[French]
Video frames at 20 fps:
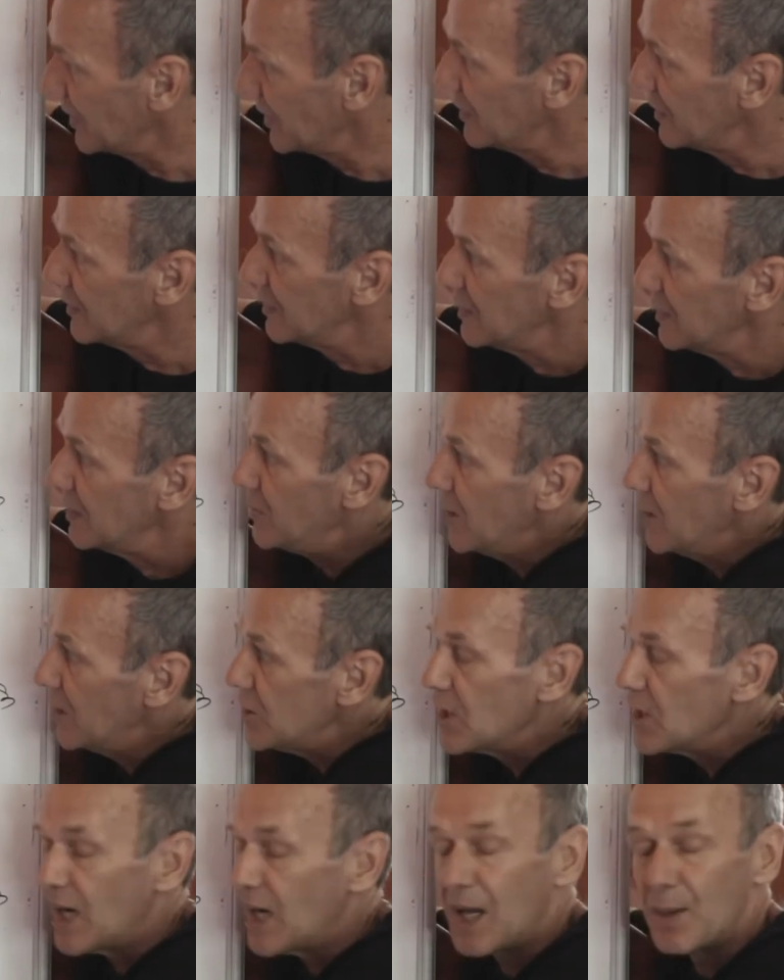Et BH,
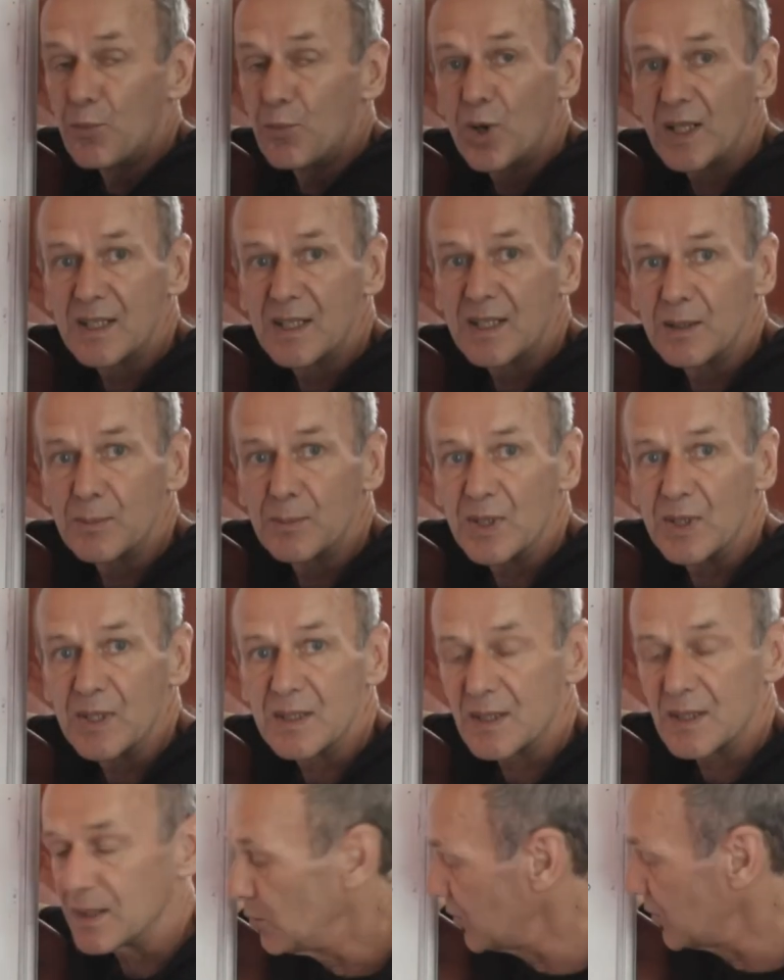c'est la moitié de BC,
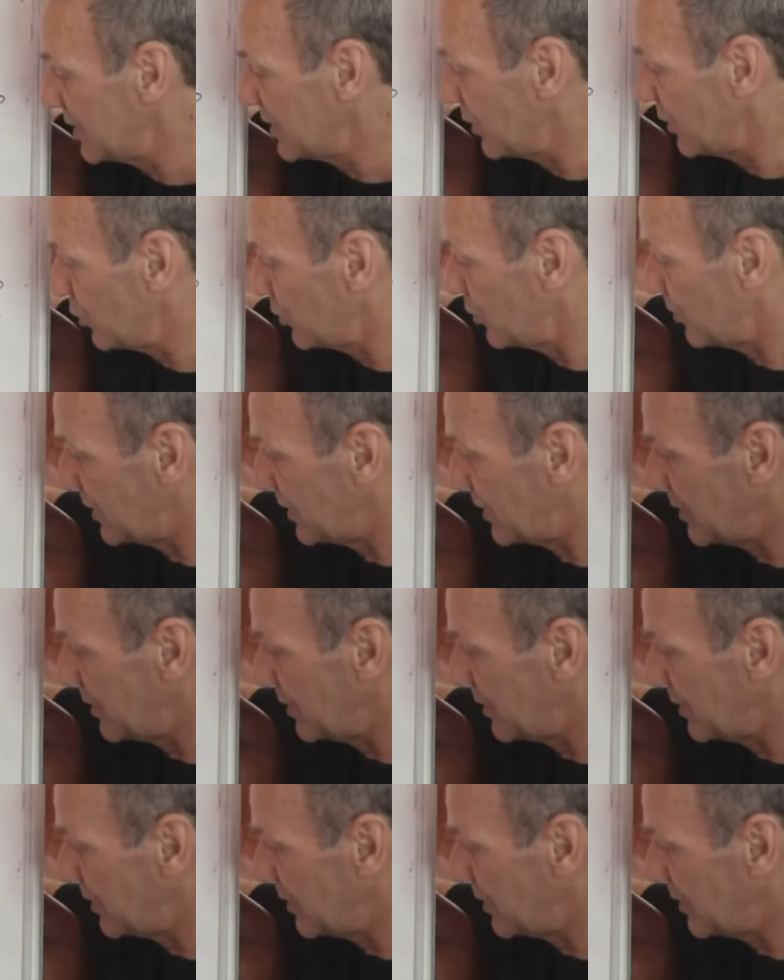donc c'est un demi.